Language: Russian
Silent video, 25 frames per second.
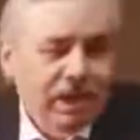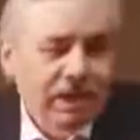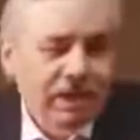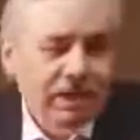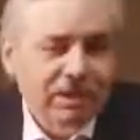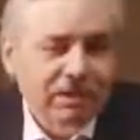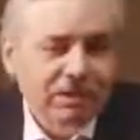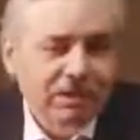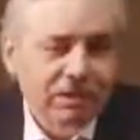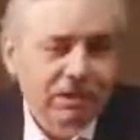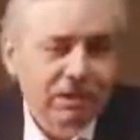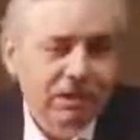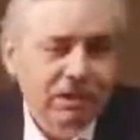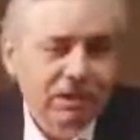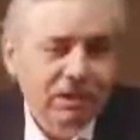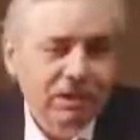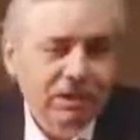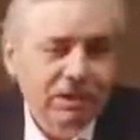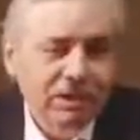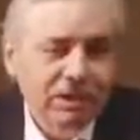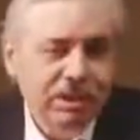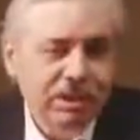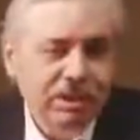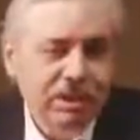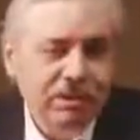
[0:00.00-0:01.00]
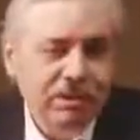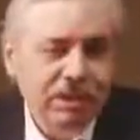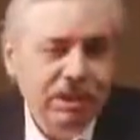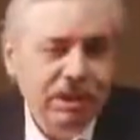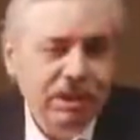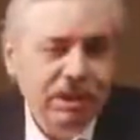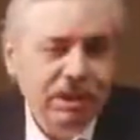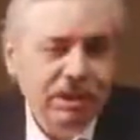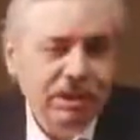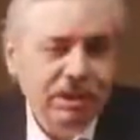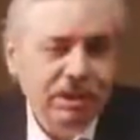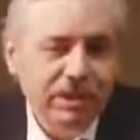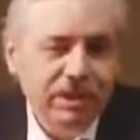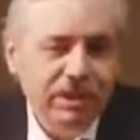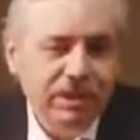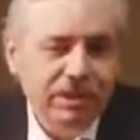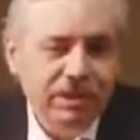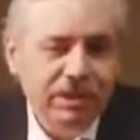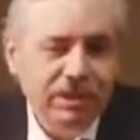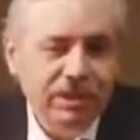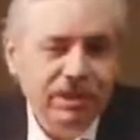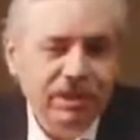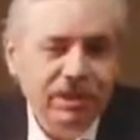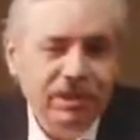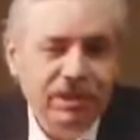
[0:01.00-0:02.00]
Э, то, что мы сегодня собрались
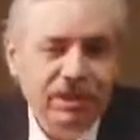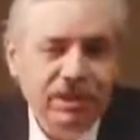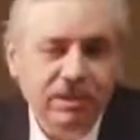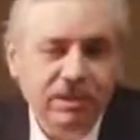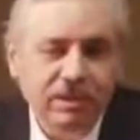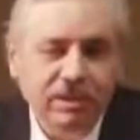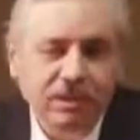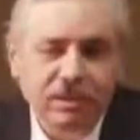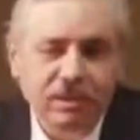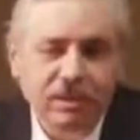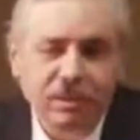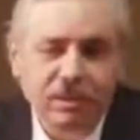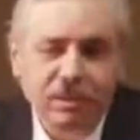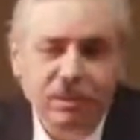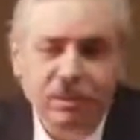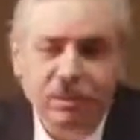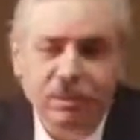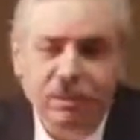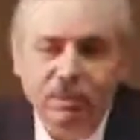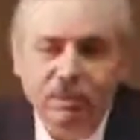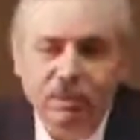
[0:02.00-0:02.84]
здесь, наверное, в первую очередь,